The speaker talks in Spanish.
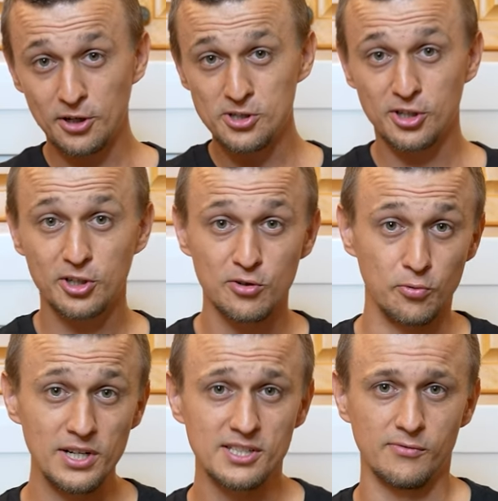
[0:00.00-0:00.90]
Y hay una
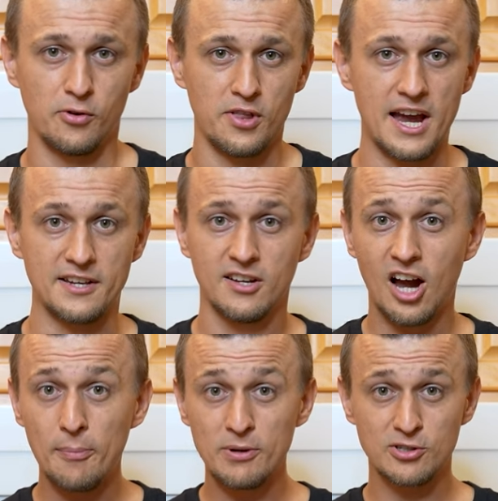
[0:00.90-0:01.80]
explicación para ello.
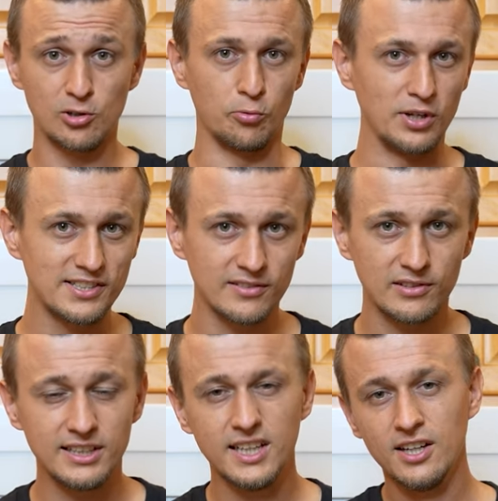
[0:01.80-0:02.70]
Hasta hace
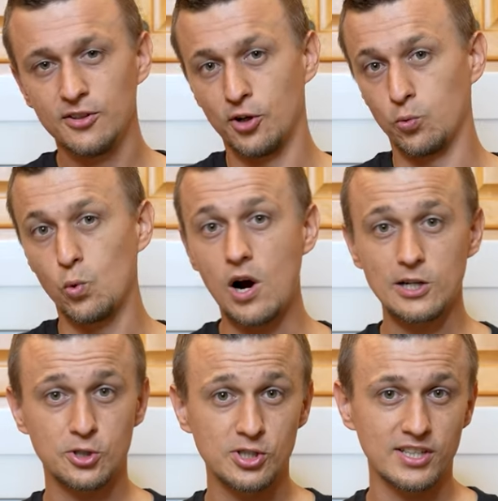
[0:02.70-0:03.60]
poco, sus
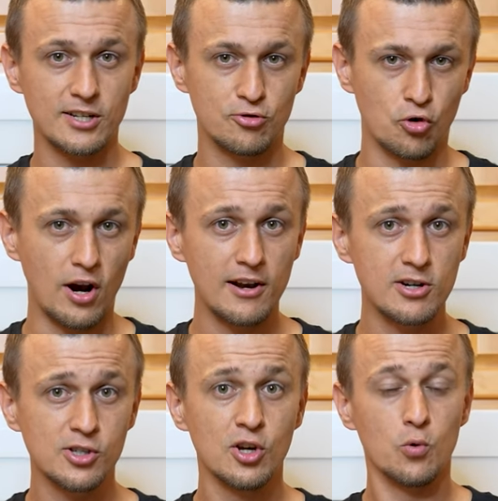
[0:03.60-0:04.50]
lavadoras y
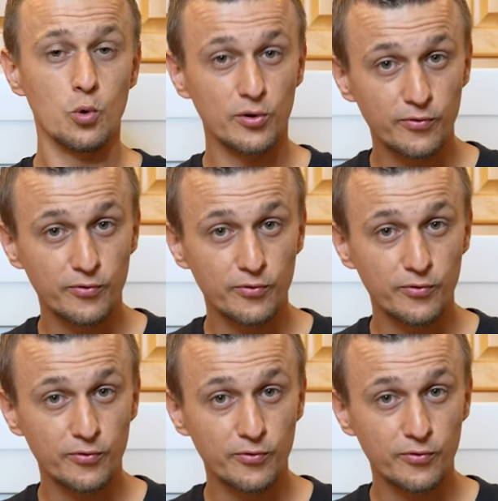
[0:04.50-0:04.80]
secadoras eran